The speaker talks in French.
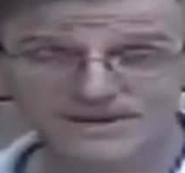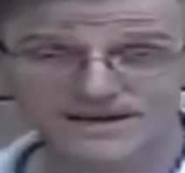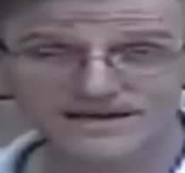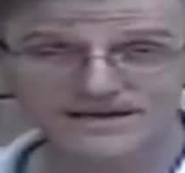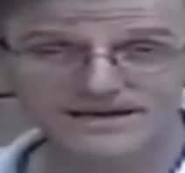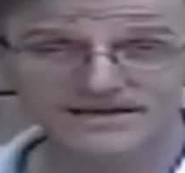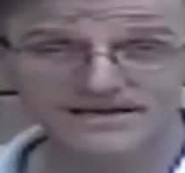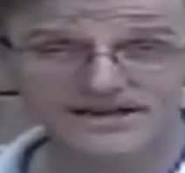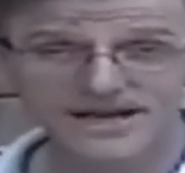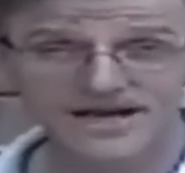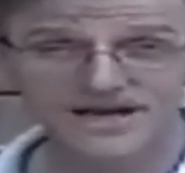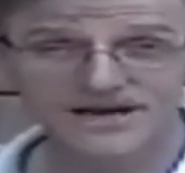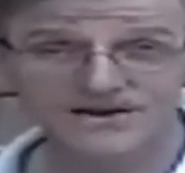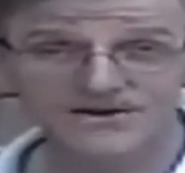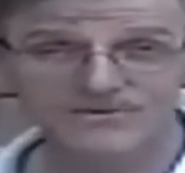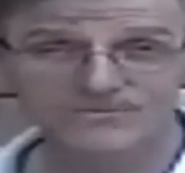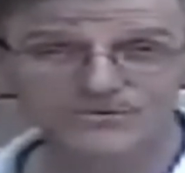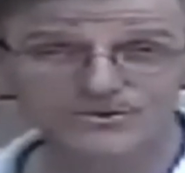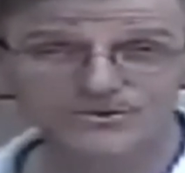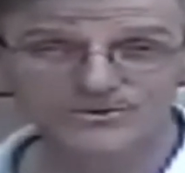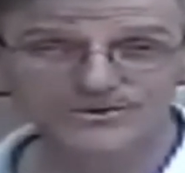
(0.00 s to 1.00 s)
planétaires,
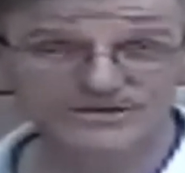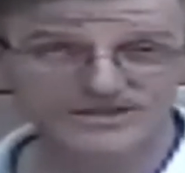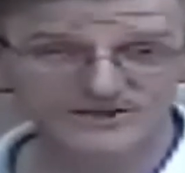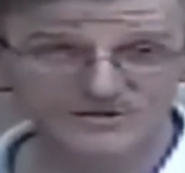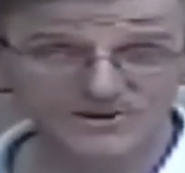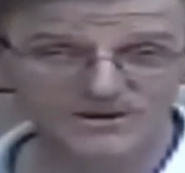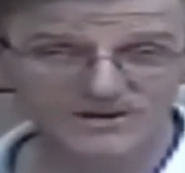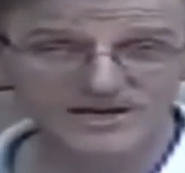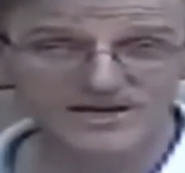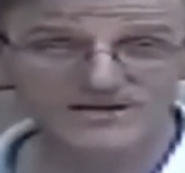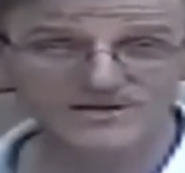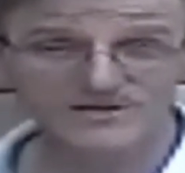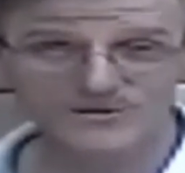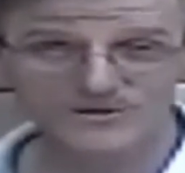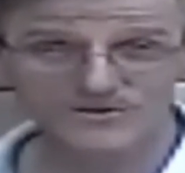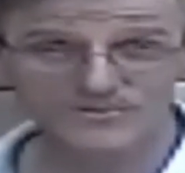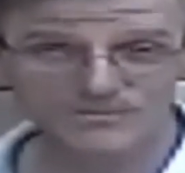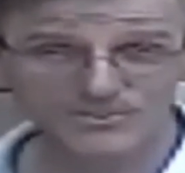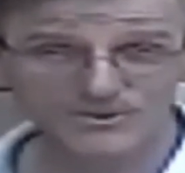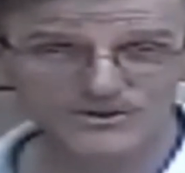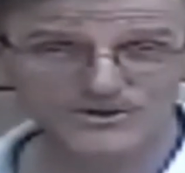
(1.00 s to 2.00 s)
beaucoup
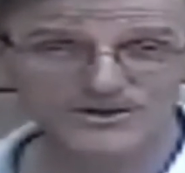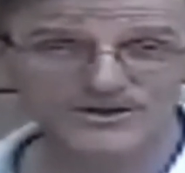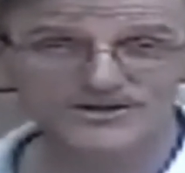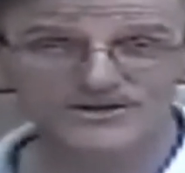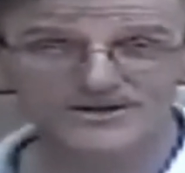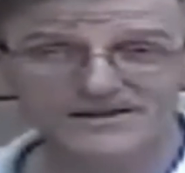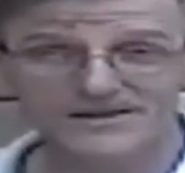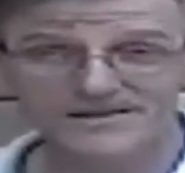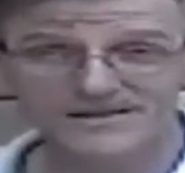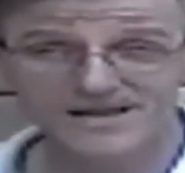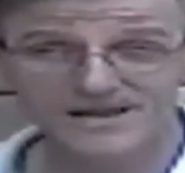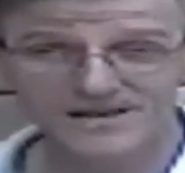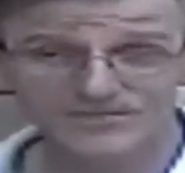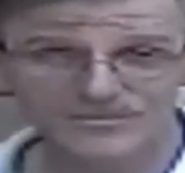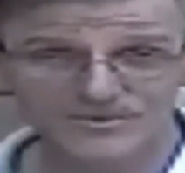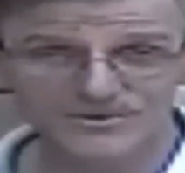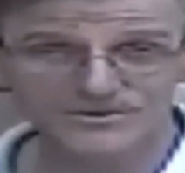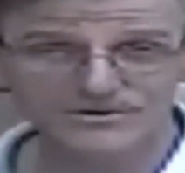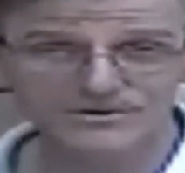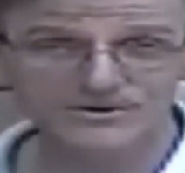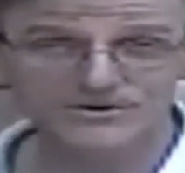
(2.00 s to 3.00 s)
d'inondations, plus de tornades,
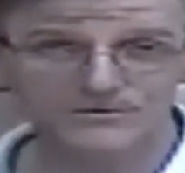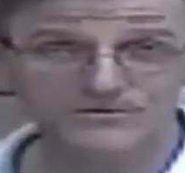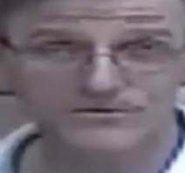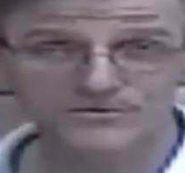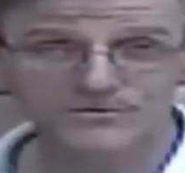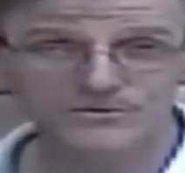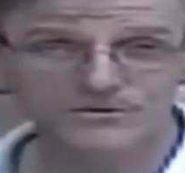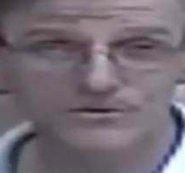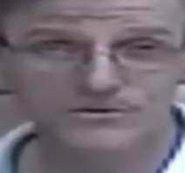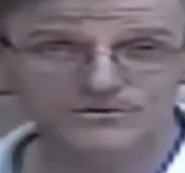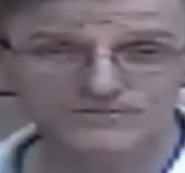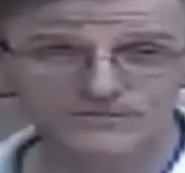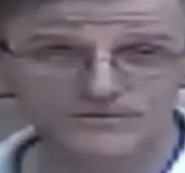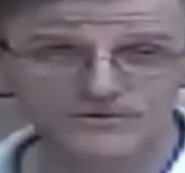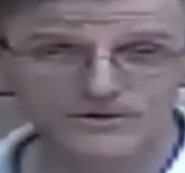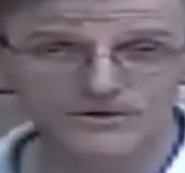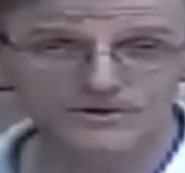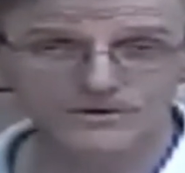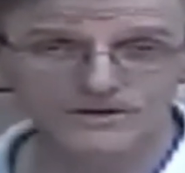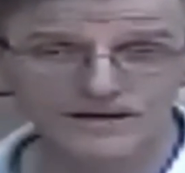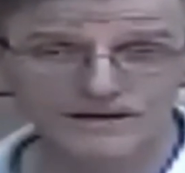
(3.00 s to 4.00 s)
plus de tout ce que tu
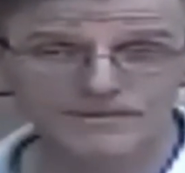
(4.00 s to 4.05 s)
voudras.